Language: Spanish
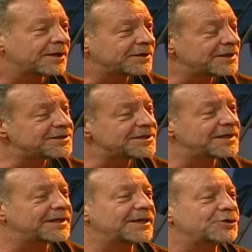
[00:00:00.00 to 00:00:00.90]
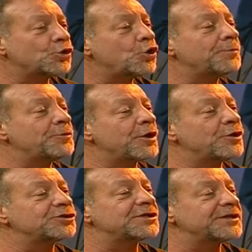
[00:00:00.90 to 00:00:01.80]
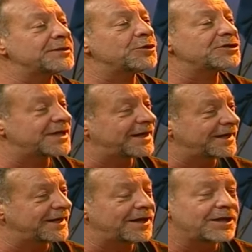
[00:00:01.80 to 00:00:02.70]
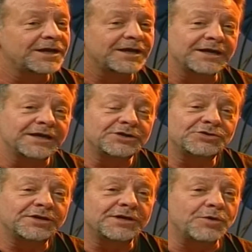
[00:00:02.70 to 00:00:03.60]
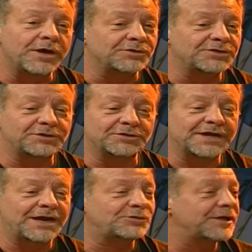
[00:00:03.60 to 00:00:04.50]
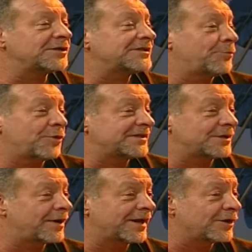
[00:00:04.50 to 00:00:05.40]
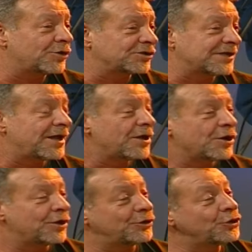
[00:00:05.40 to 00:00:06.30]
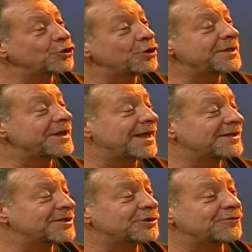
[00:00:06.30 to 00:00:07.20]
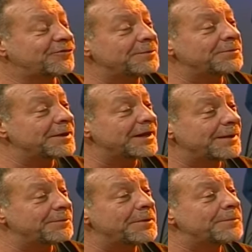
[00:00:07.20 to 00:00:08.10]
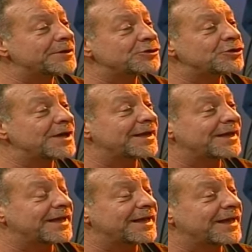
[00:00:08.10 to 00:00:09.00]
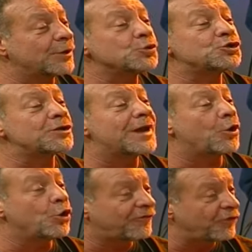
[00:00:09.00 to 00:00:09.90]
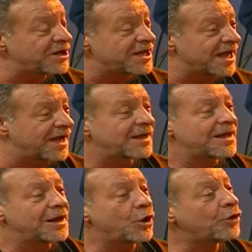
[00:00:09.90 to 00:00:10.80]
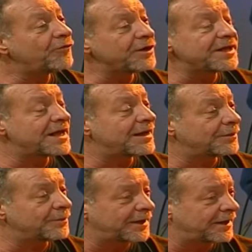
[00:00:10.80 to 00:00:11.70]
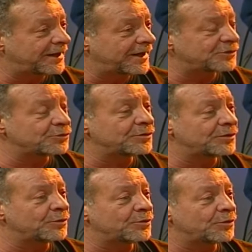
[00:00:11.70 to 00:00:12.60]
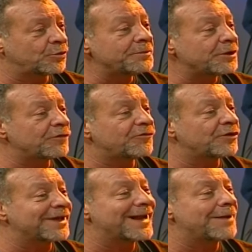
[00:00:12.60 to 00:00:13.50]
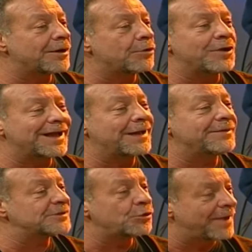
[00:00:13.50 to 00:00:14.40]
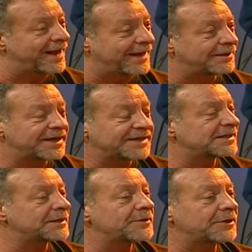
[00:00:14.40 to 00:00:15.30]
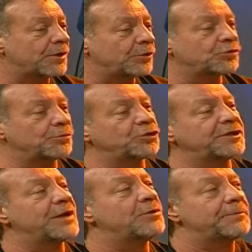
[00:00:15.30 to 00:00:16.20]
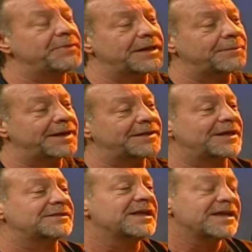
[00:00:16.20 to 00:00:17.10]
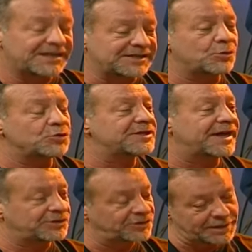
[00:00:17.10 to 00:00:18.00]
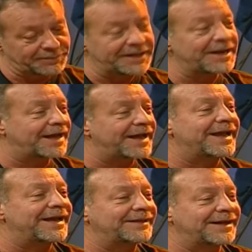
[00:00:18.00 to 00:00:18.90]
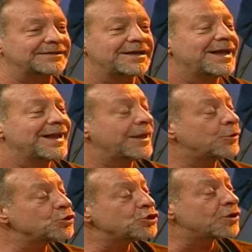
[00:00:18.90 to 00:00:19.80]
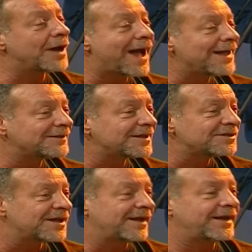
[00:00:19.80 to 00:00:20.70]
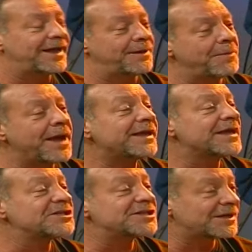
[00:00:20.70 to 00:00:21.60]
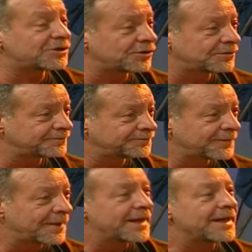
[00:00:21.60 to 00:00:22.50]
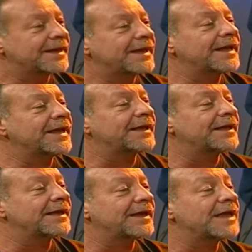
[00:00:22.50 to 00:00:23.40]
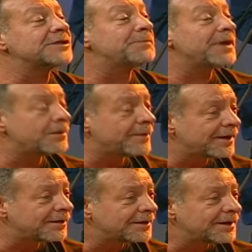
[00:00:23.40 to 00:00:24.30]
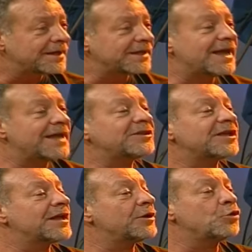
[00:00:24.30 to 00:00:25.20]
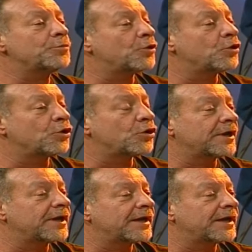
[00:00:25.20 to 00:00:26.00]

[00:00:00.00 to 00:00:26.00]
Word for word: dice, eh, solo le pido a Dios en ritmo de chacarera yo dije, bueno, Sisto, ya usted ya puede ser cualquier cosa. Eh, no te olvides que Asisto fue la primera persona que escuchó la holofonía. La holofonía eh, es un, micrófono que graba como la cabeza humana. Exactamente igual. Vos tirás una piedra para atrás y se escucha eso, que la piedra cae atrás. La escuchó antes que Michael Jackson, que eh, Spielberg, y antes que el grupo